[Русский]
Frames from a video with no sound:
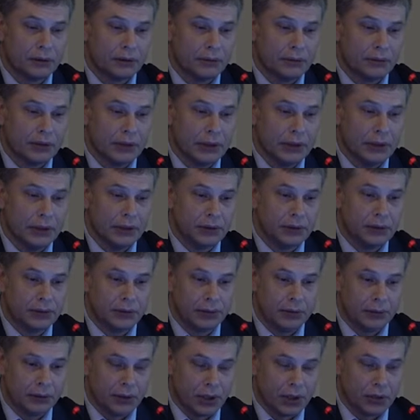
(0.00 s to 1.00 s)
э,
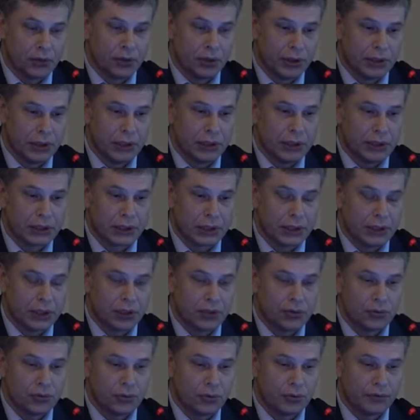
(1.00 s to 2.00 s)
И хочу отдельно
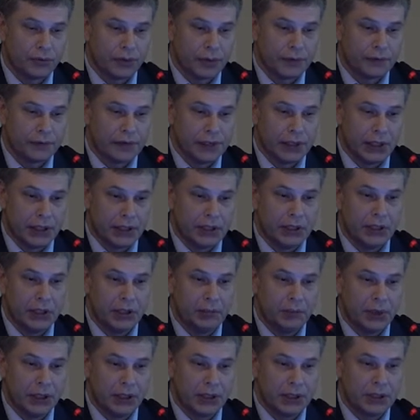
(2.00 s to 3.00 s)
сказать, что вот все
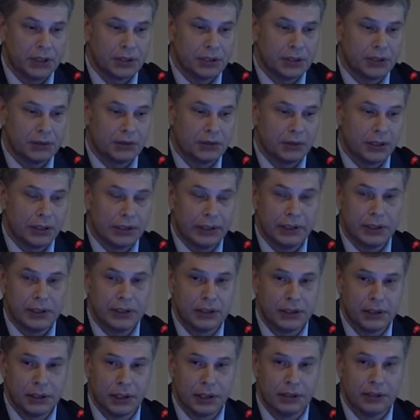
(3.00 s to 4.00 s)
эти элементы сделаны
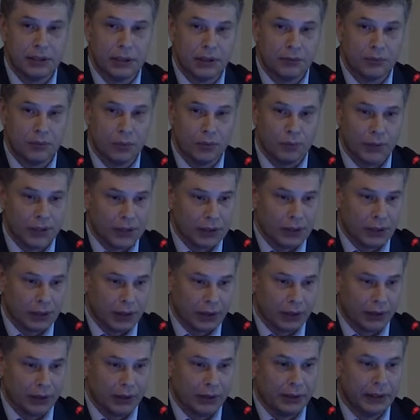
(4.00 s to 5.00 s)
из одного
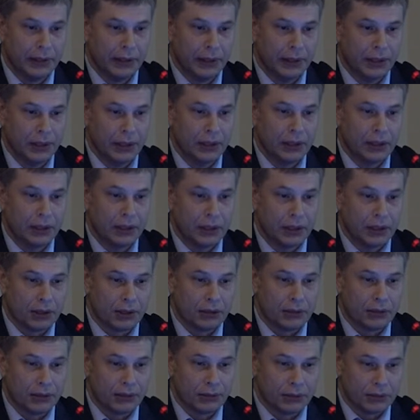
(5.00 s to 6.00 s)
материала,
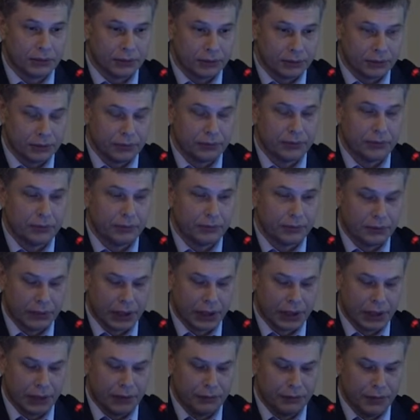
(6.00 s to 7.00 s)
как э,
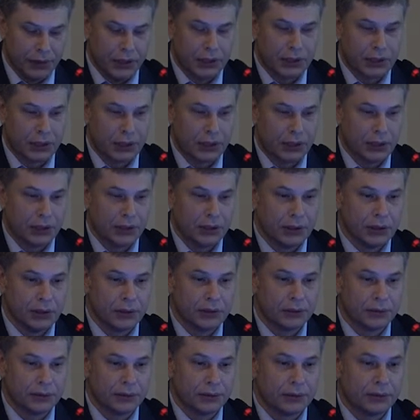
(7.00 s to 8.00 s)
тканевые, так
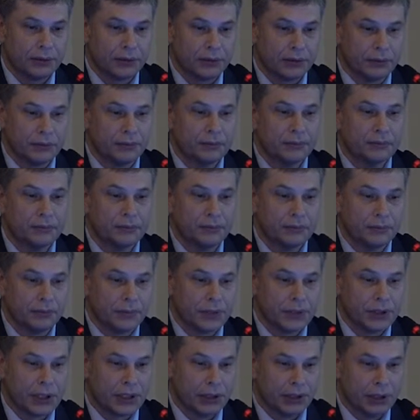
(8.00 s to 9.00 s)
и э,
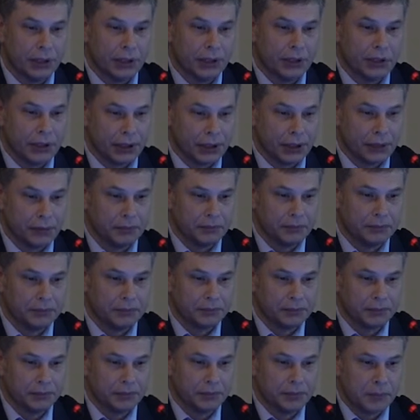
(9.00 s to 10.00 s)
цельнолитые.
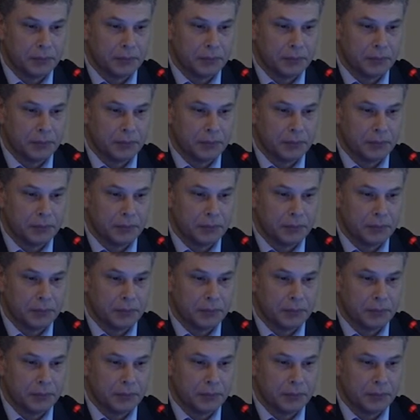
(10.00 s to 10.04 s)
